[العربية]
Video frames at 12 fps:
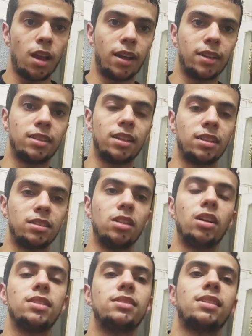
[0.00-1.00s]
حاجات تانية كتير
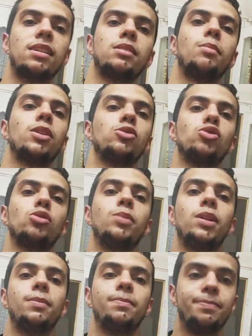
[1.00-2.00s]
لغاية الساعة سبعة
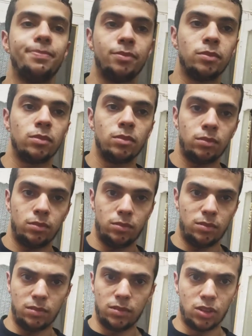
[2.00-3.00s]
الصبح
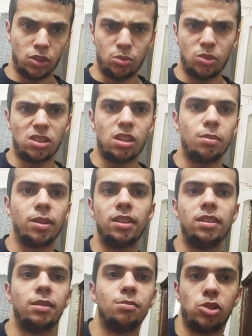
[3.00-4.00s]
يومي صعب
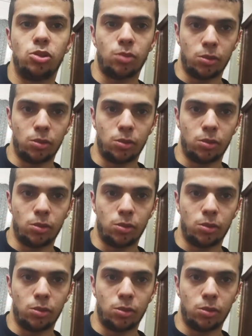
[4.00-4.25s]
جدا مش